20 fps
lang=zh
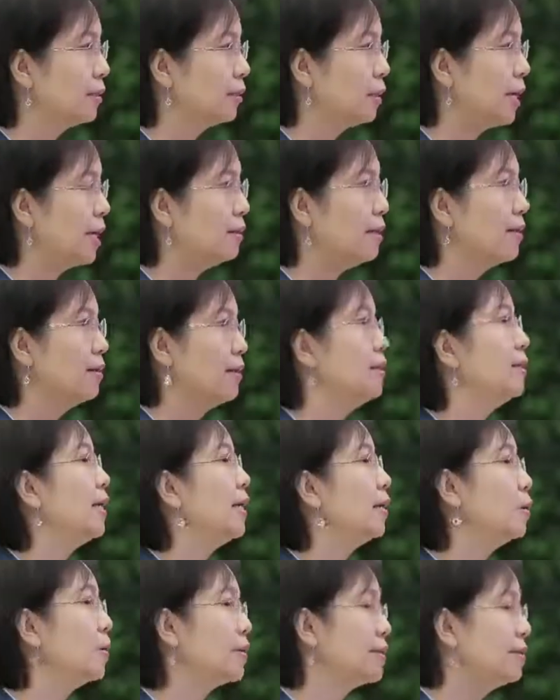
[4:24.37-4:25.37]
刚刚一
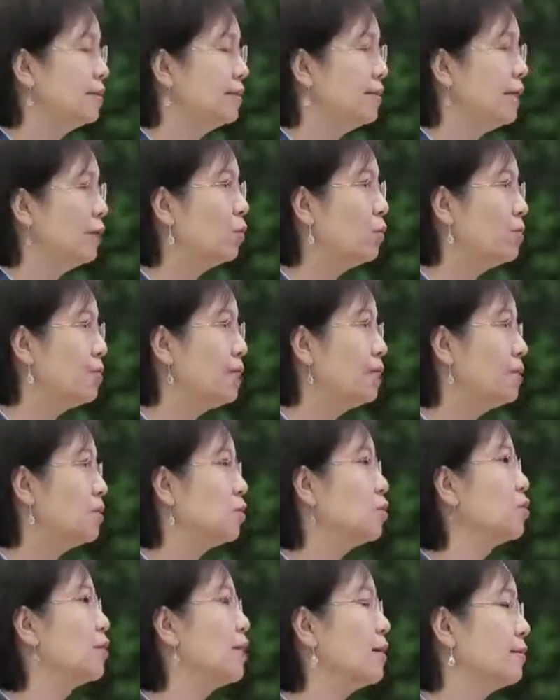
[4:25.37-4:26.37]
年多时间，我们已
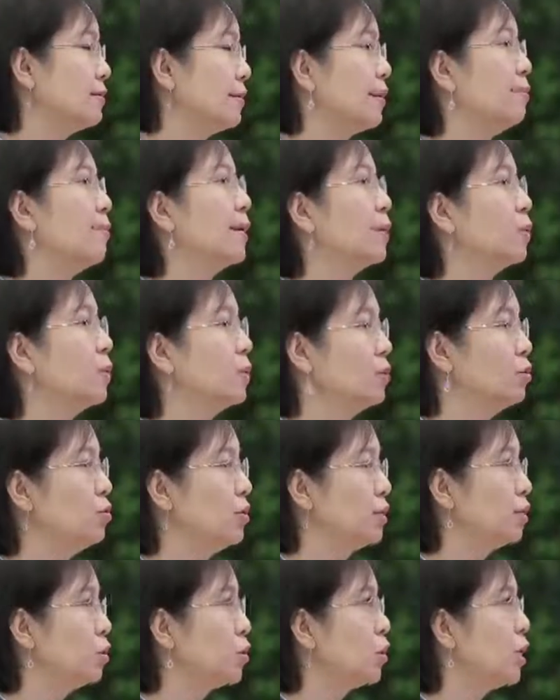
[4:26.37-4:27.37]
经收到三百多个
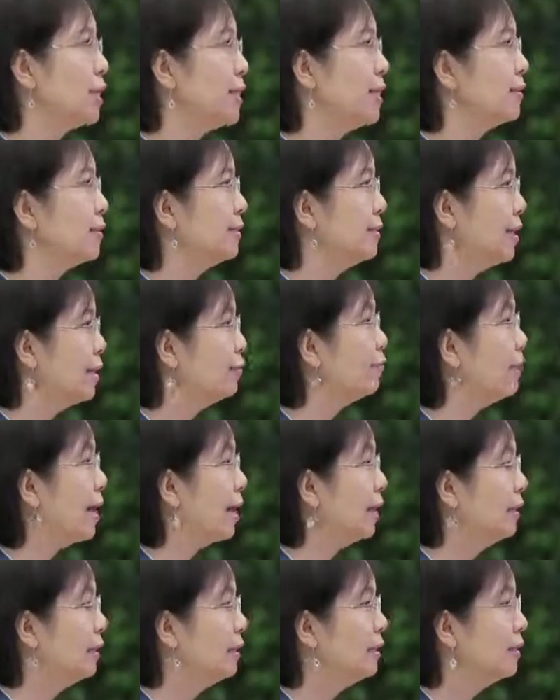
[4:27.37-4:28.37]
学生创业的想
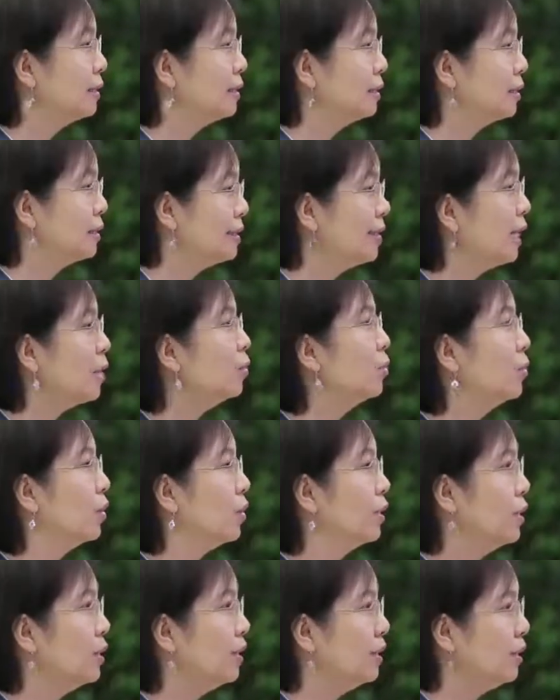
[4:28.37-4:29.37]
法和项目，
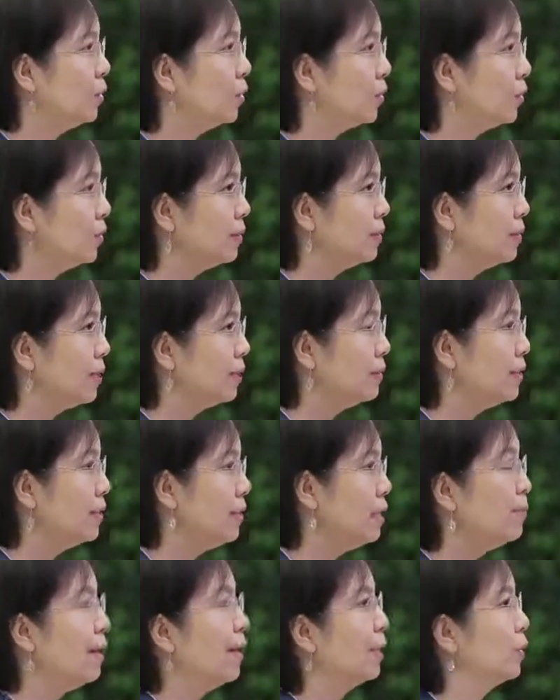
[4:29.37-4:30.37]
有将
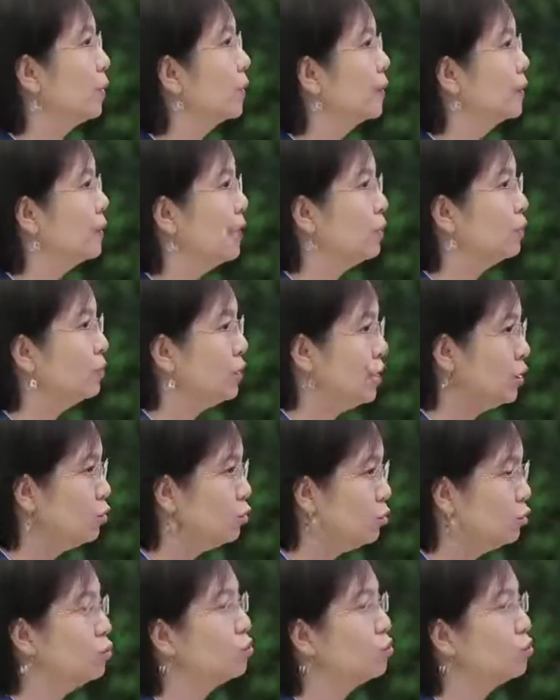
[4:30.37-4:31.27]
近一百多个项目已经去